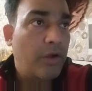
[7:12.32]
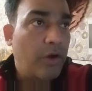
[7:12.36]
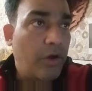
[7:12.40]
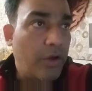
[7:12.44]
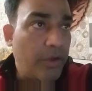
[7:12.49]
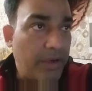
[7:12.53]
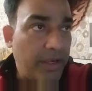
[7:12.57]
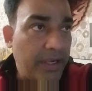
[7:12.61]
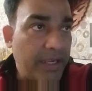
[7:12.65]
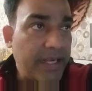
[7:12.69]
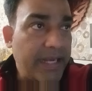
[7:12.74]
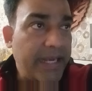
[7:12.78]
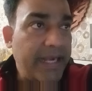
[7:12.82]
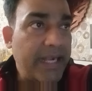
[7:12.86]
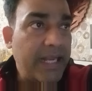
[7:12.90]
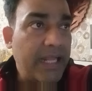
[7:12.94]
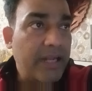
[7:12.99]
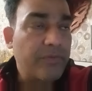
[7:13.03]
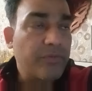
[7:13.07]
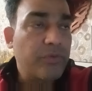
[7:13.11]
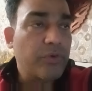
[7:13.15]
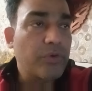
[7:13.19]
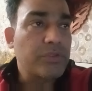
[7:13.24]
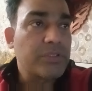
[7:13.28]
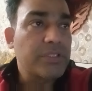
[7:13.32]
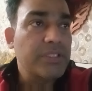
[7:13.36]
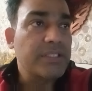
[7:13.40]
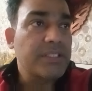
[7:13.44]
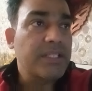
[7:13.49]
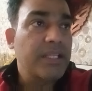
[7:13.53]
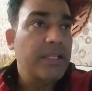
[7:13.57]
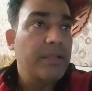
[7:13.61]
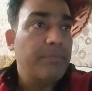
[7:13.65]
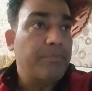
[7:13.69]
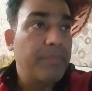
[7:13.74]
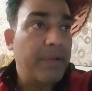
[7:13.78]
और रिटायर्ड आर्म फोर्सेस
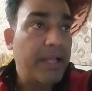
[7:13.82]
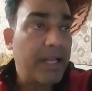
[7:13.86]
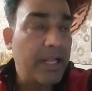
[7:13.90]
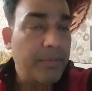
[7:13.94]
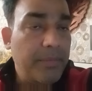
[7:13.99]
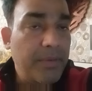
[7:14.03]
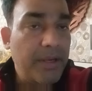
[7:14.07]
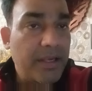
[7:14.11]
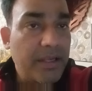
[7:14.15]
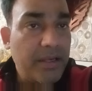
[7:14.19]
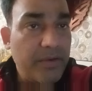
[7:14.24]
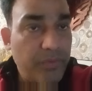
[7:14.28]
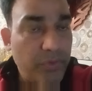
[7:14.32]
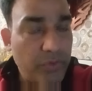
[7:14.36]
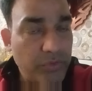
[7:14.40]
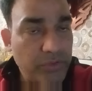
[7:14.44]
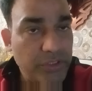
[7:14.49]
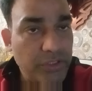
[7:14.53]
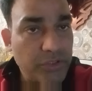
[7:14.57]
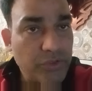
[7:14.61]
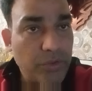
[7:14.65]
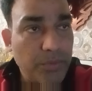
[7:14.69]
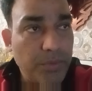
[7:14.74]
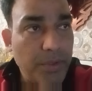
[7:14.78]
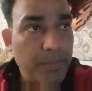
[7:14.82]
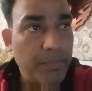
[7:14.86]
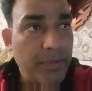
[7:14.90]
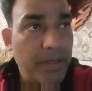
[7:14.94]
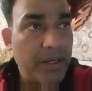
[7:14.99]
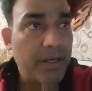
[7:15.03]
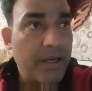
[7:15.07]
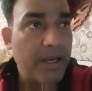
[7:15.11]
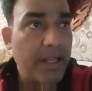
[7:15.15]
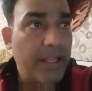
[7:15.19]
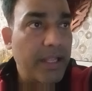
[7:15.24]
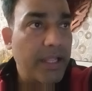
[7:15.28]
की पैरामिलिट्री फोर्सेस को भी
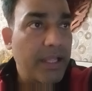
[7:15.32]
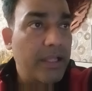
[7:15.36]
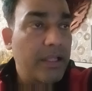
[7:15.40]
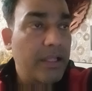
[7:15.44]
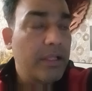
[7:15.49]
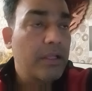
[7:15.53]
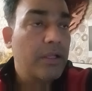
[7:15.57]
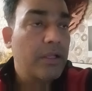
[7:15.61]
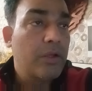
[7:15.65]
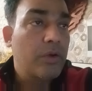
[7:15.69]
मिल रहा है